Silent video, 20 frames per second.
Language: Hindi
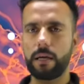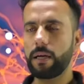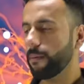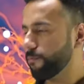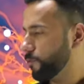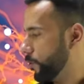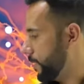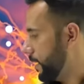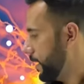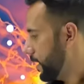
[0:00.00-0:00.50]
थ्री
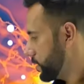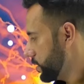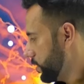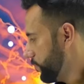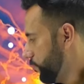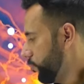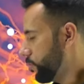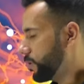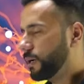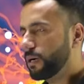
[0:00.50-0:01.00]
अब तो मैंने
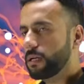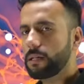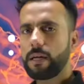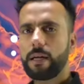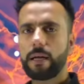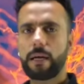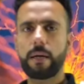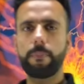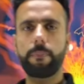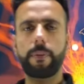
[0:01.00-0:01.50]
लेक्चर फोर कर
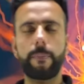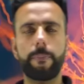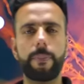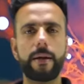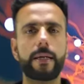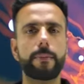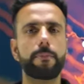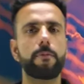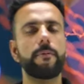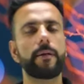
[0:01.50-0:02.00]
दिया लेकिन
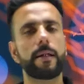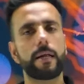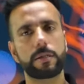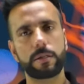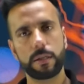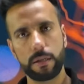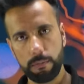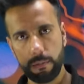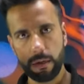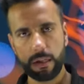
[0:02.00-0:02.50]
पीपीटी पे में
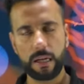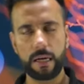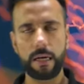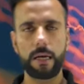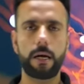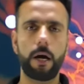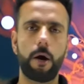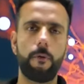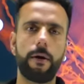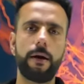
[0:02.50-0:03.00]
लेक्चर नंबर
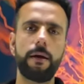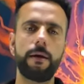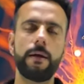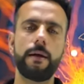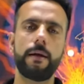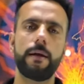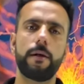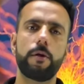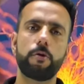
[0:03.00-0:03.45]
थ्री लिखा हुआ है